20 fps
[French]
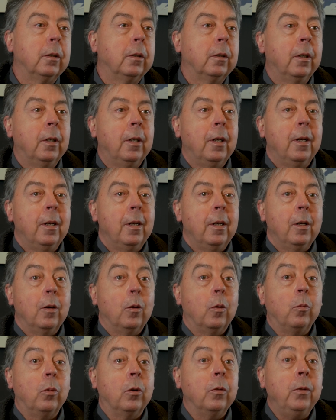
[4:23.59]
Euh,
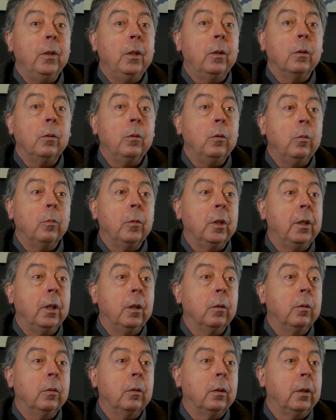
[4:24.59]
on profite d'une
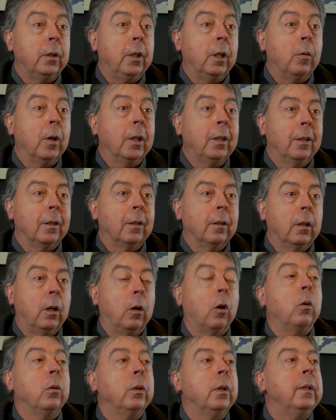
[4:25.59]
météo euh, adéquate.
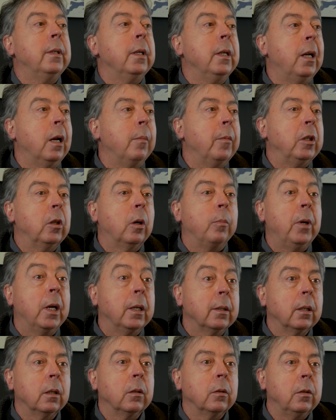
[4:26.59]
Alors on essayait de la mettre en
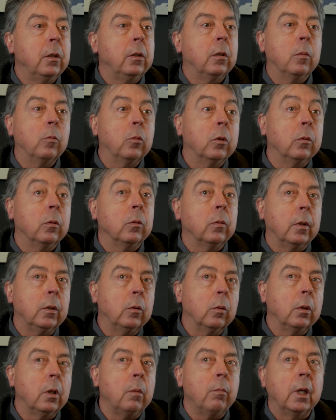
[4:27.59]
place hein, en se disant bon, on va
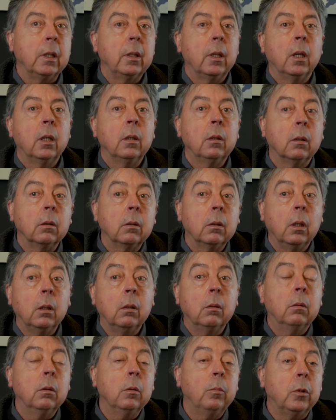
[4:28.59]
tourner le matin dans
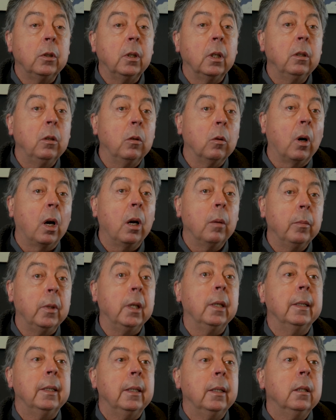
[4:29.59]
telle côte, peut-être qu'il y aura,
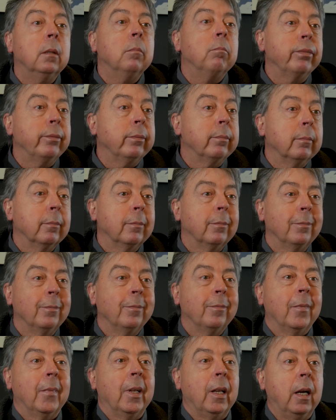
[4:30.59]
mais
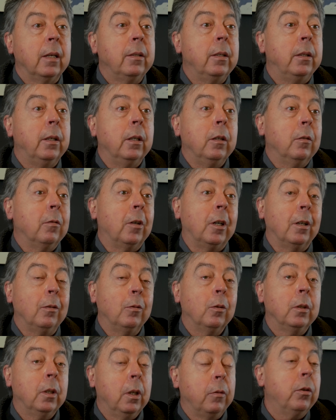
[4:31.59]
là c'était voilà.
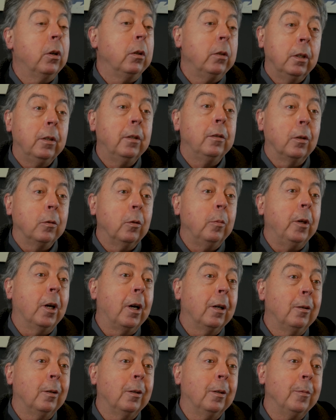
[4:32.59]
Donc des fois on a des sortes de
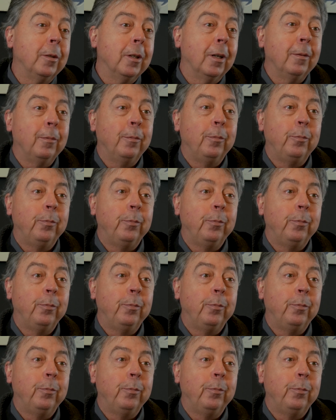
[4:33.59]
miracles comme ça.